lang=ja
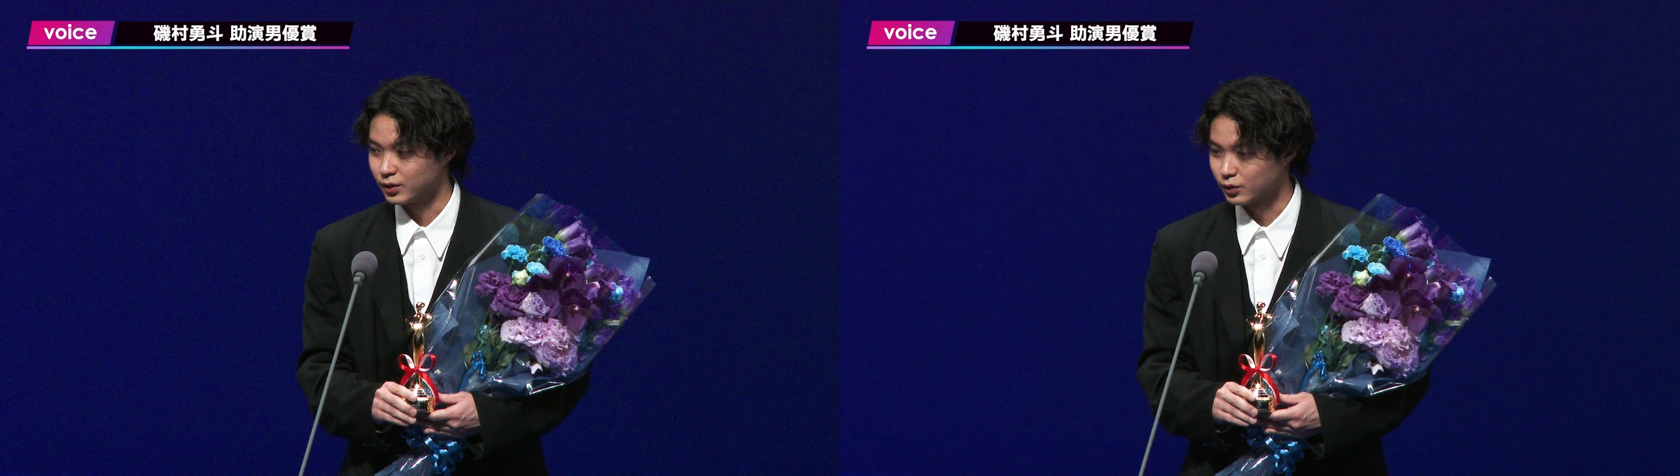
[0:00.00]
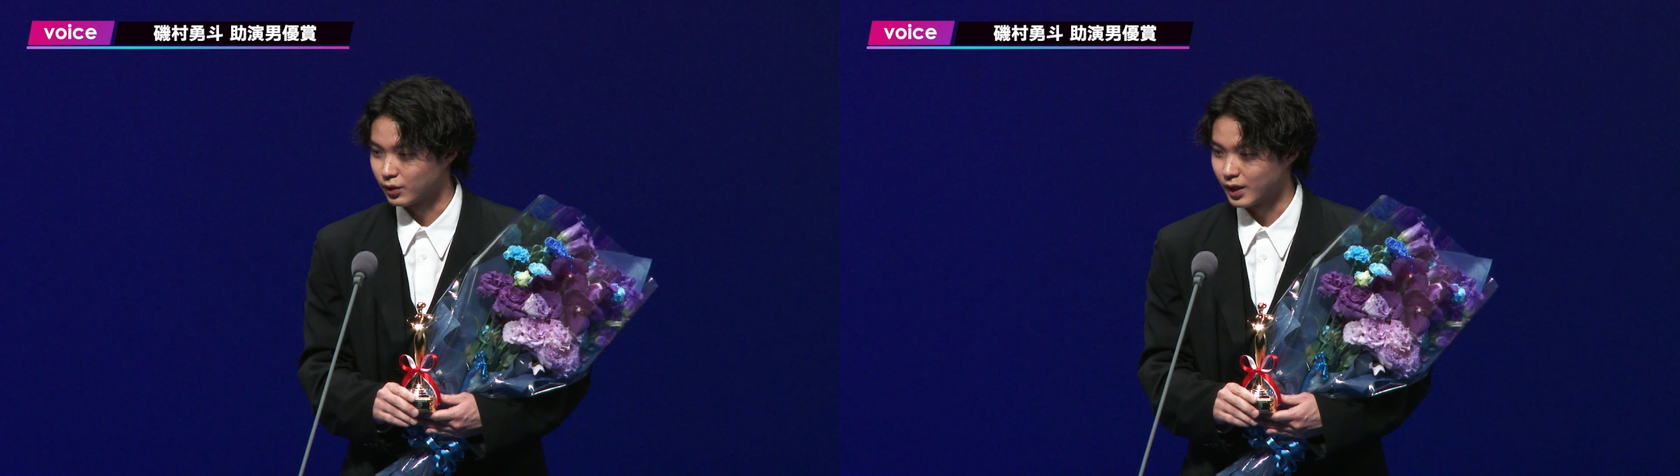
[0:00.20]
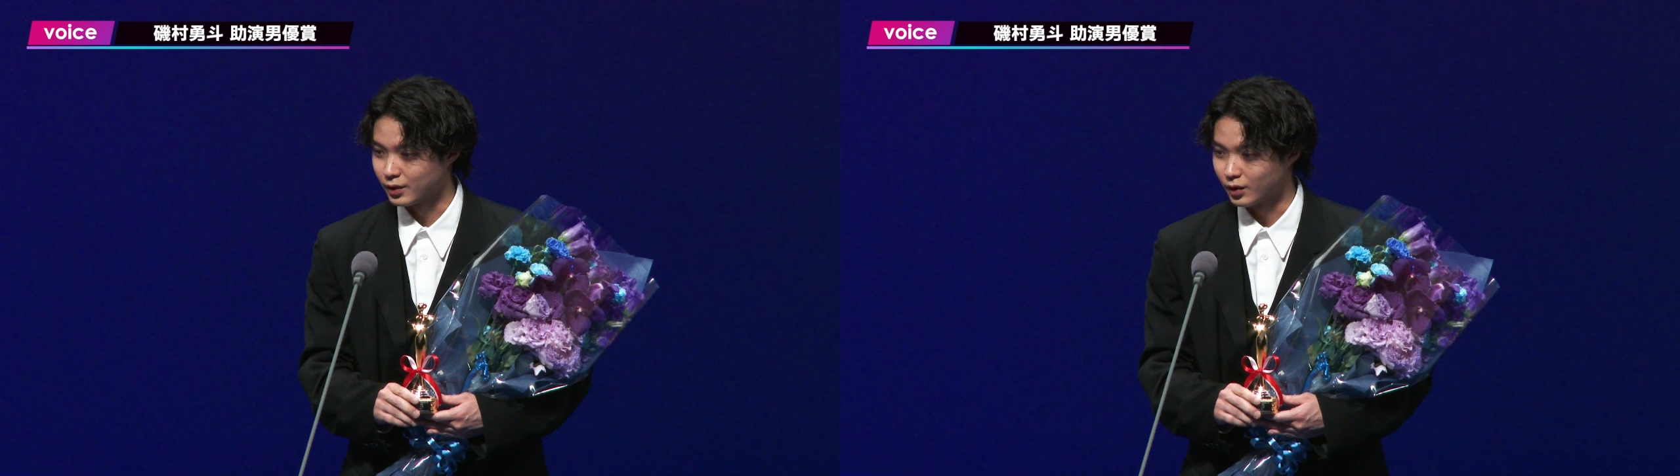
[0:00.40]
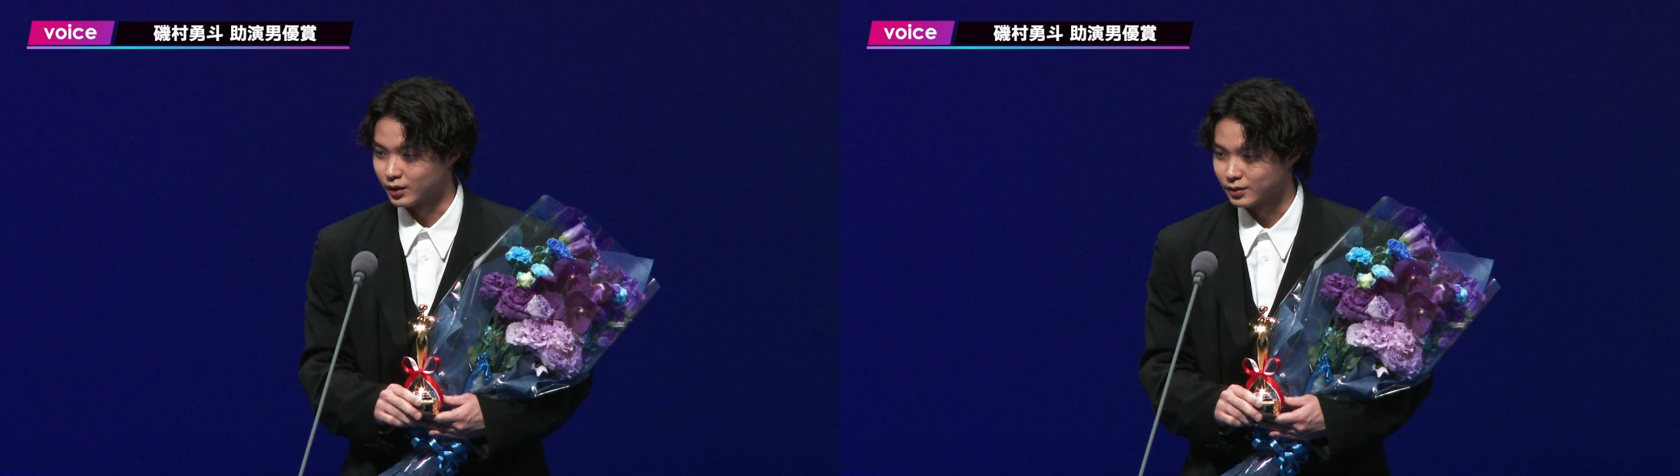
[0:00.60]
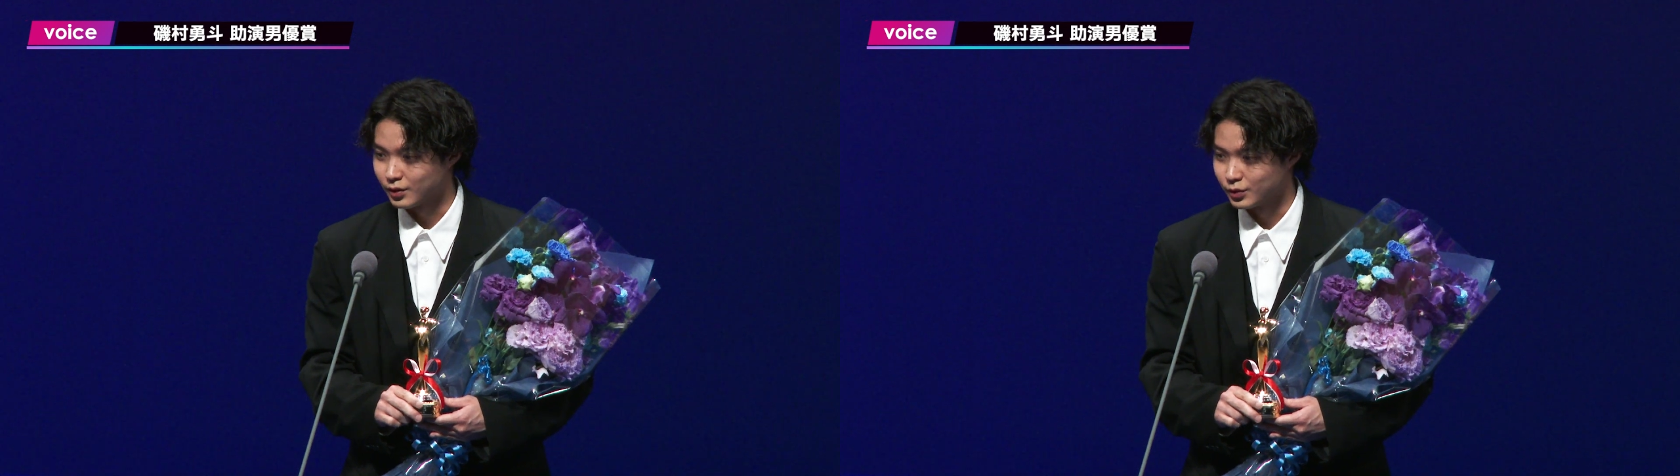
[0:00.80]
け取ったらいいの
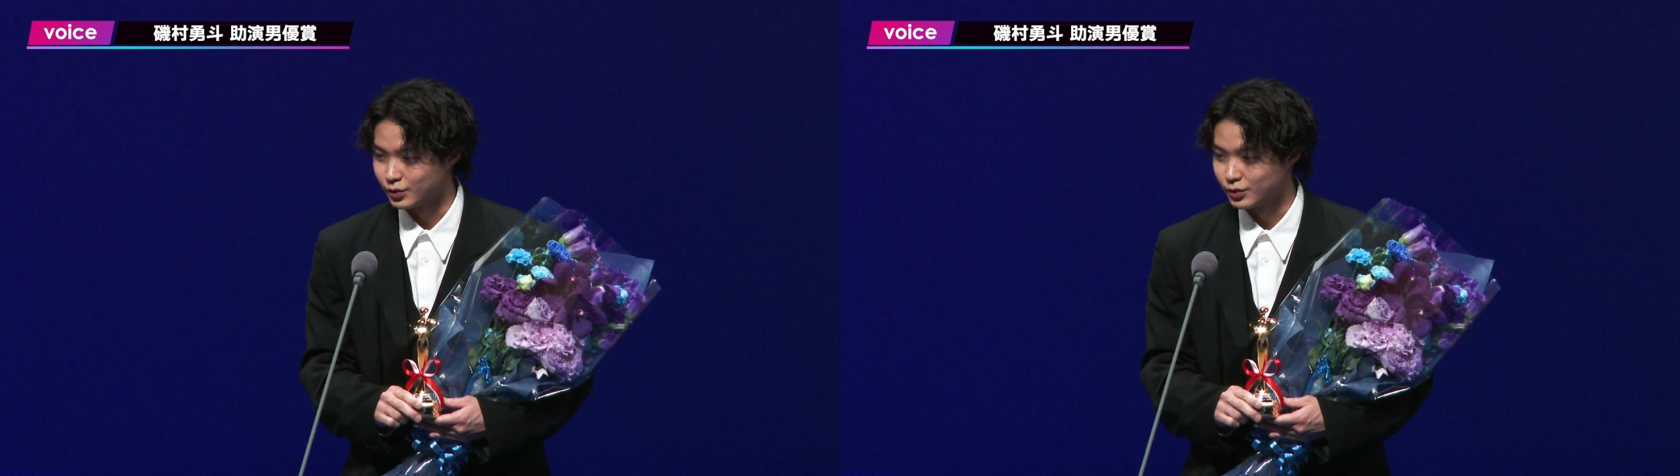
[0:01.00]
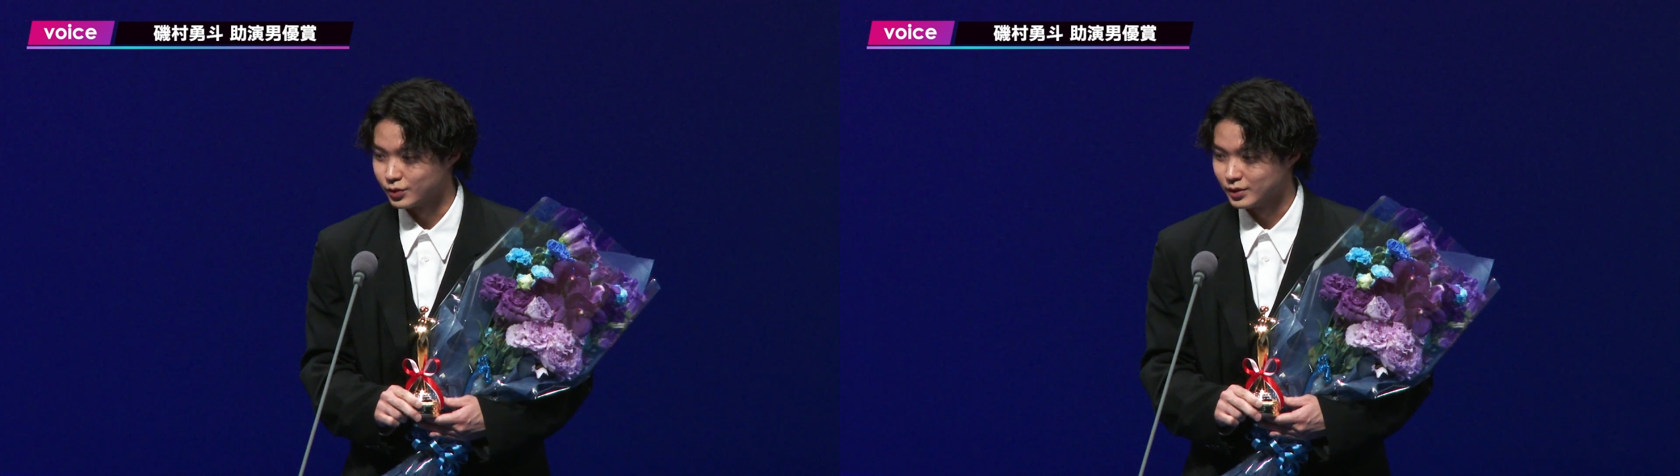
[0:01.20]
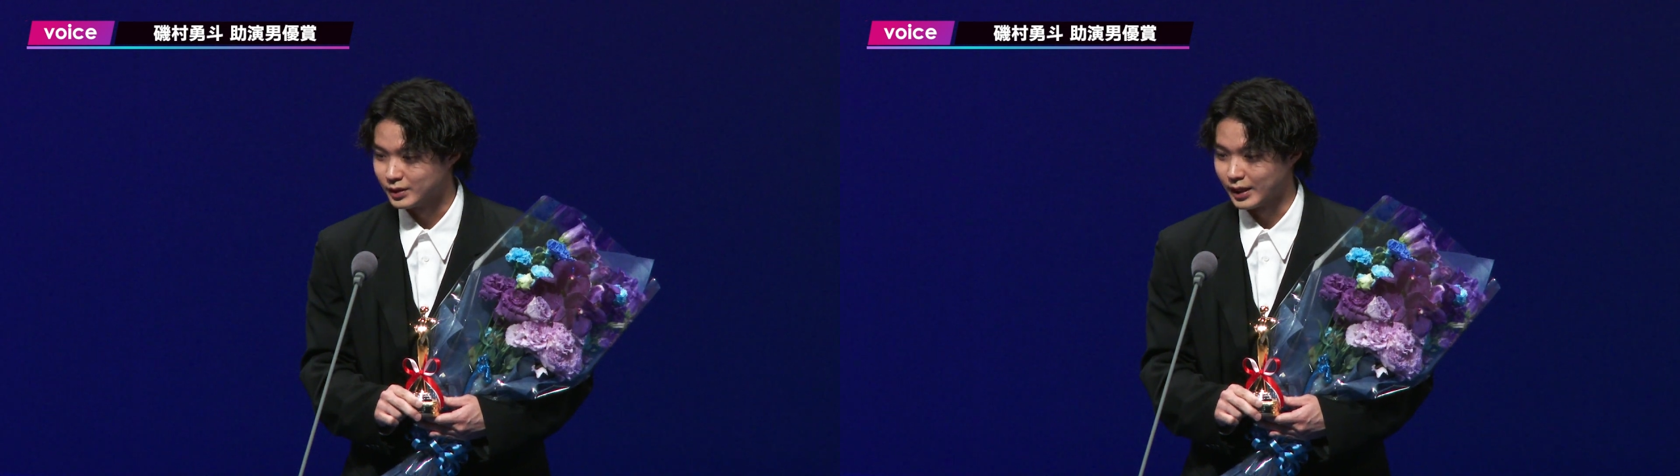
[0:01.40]
かっていう